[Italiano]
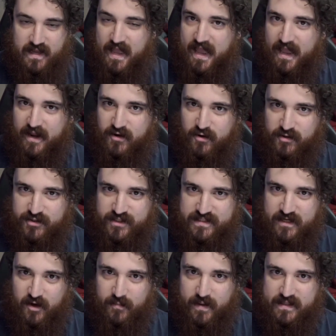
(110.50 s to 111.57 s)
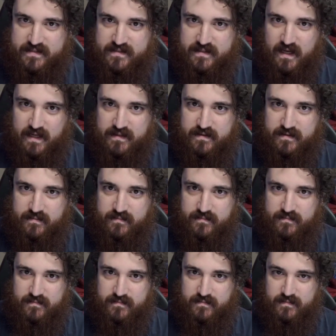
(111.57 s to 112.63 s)
e non ci siamo mai stati.
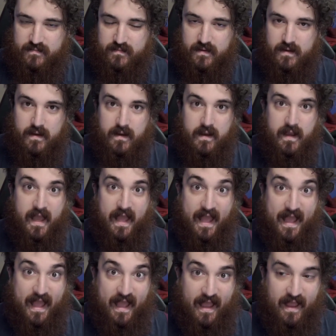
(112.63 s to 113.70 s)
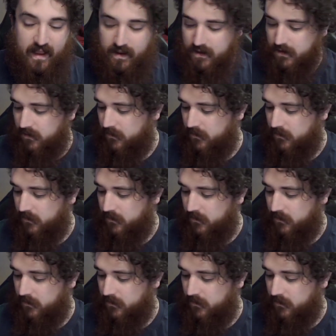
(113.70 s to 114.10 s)
E